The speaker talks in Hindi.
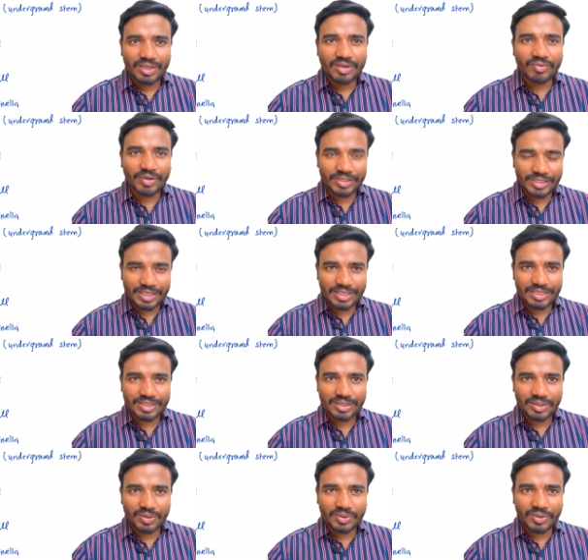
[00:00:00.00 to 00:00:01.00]
वेसल्स
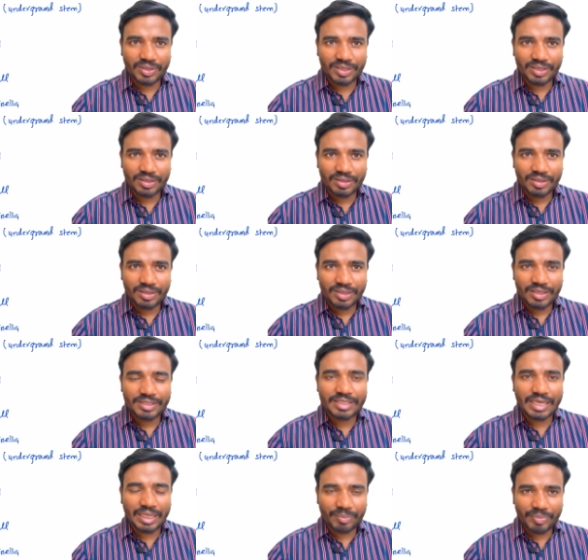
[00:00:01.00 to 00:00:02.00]
और
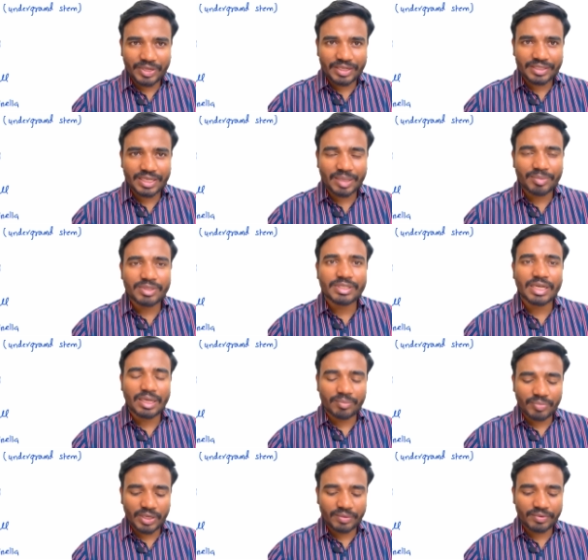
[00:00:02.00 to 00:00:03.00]
जालम है
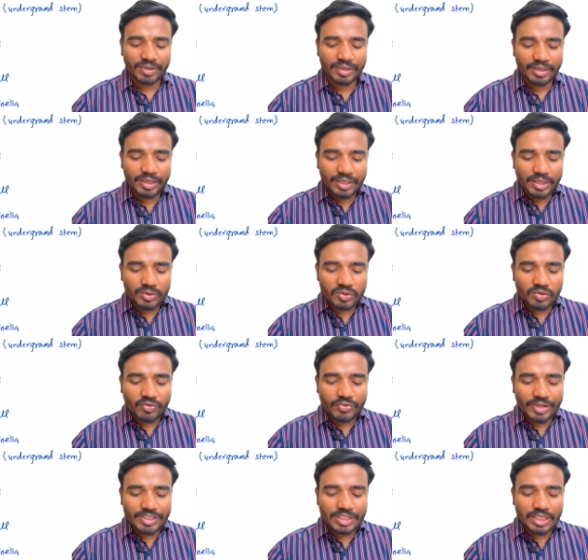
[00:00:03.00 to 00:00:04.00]
जालम फाइबर तो इसमें
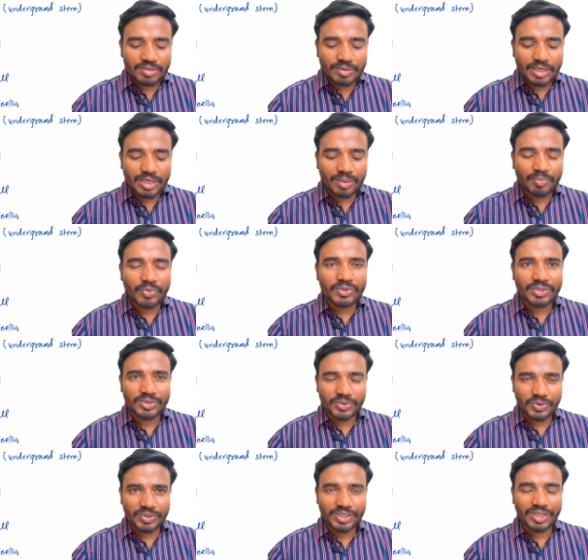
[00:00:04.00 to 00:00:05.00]
वेसल्स वाला कंपोनेंट
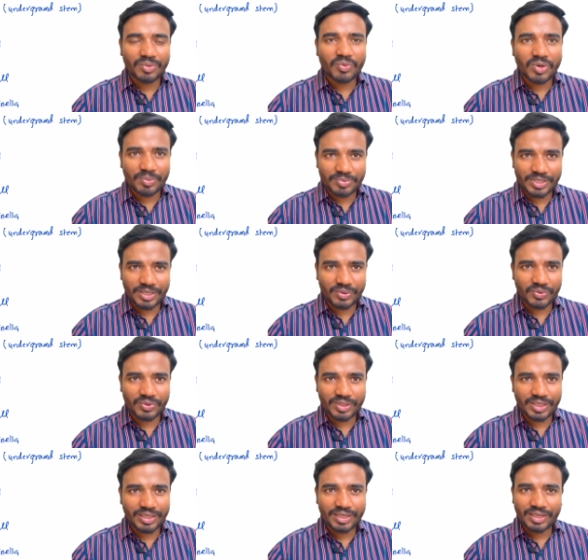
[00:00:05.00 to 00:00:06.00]
जो होता है ना वो एबसेंट
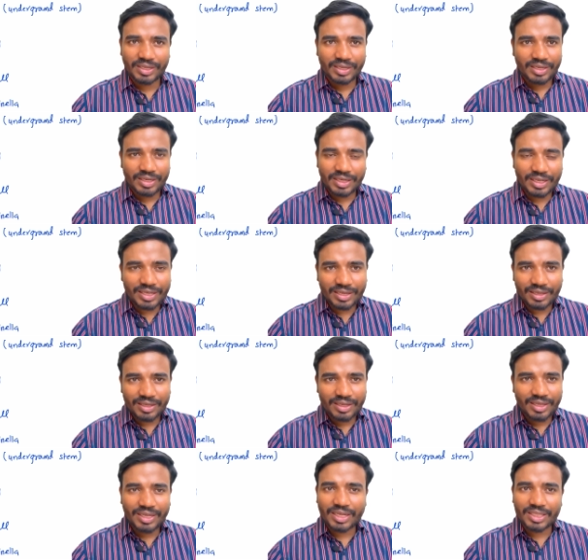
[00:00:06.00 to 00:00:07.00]
होता है ठीक है
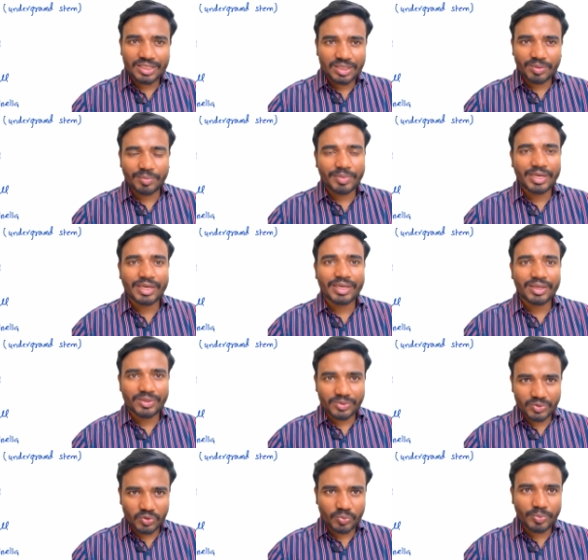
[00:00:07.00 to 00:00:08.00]
यहाँ तक समझ में आ गया जो
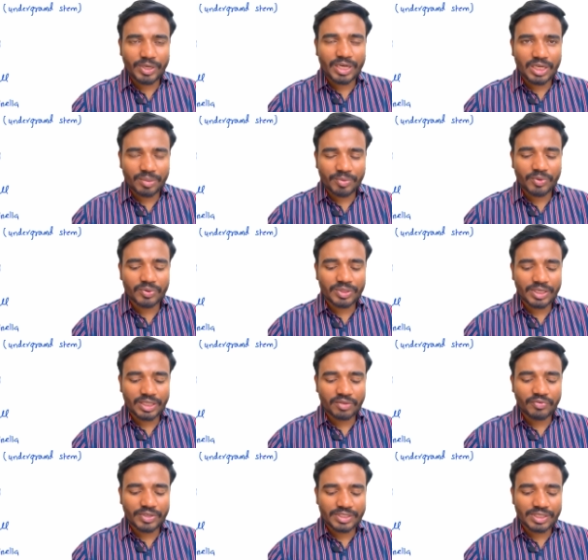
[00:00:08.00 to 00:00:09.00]
ट्रू प्लांट में होता है ना
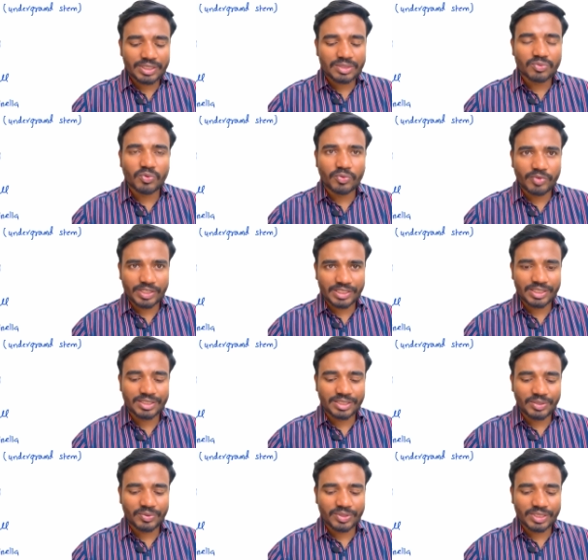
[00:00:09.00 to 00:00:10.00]
वेसल्स वो वेसल्स
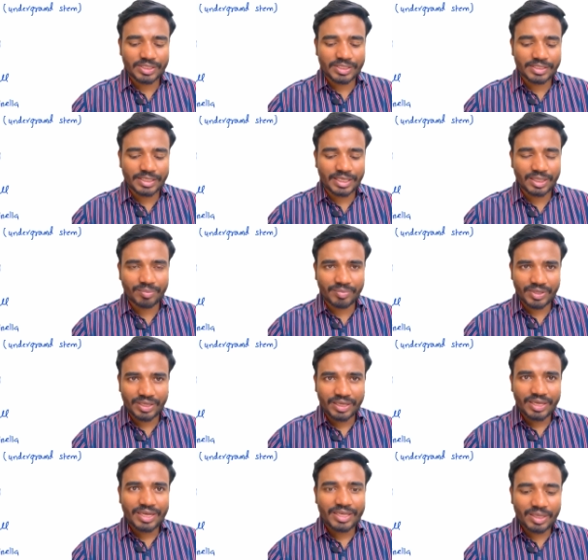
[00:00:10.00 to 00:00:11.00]
नहीं होता इसके जालम में
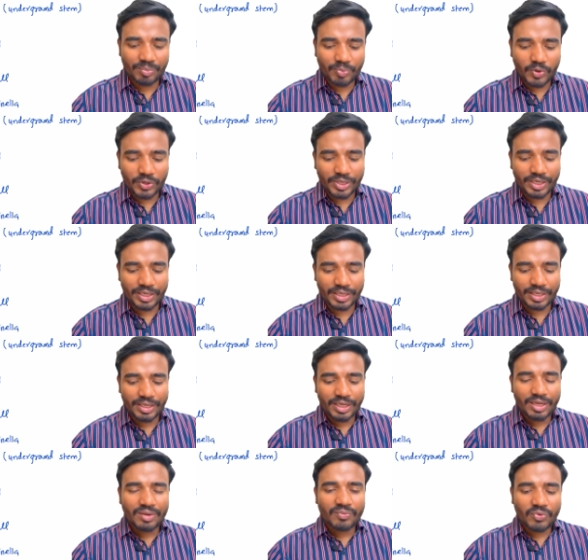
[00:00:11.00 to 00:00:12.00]
ये इंपॉर्टेंट है
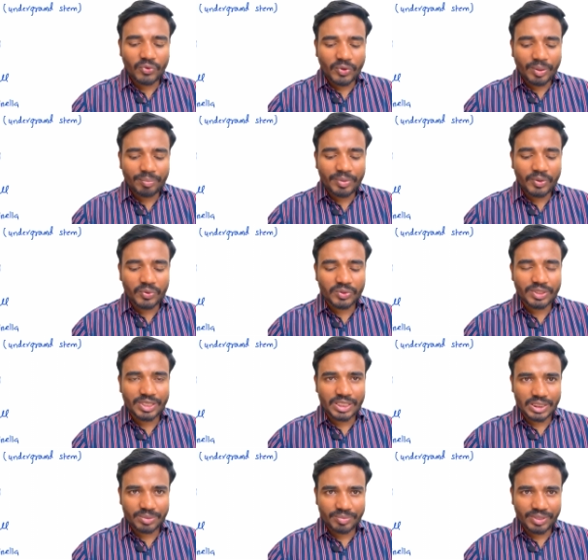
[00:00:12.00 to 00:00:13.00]
फ्लोएम भी होता
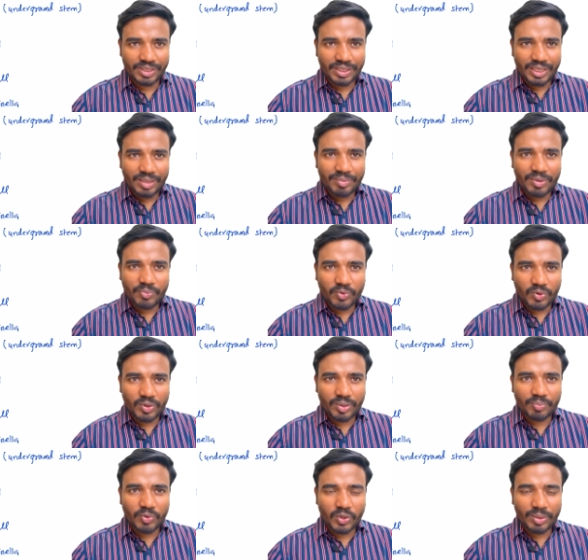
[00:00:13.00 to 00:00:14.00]
है इसमें बट
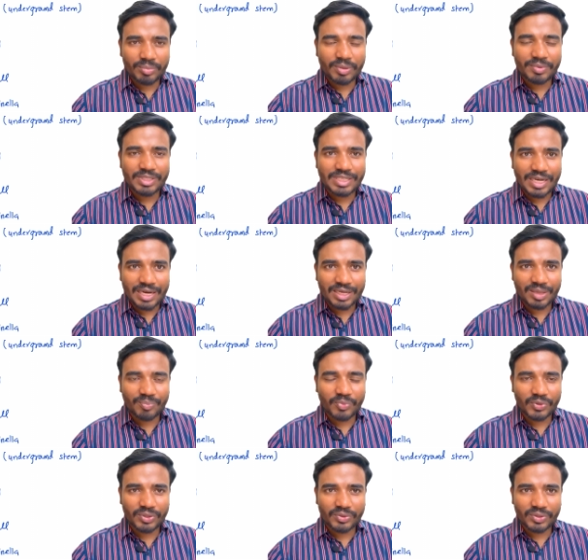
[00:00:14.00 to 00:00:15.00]
फ्लोएम फ्लोएम के भी चार
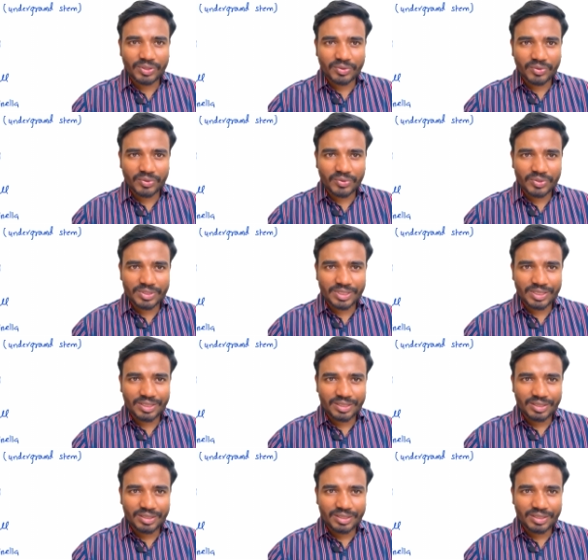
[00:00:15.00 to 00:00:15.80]
कंपोनेंट होते हैं कौन कौन सा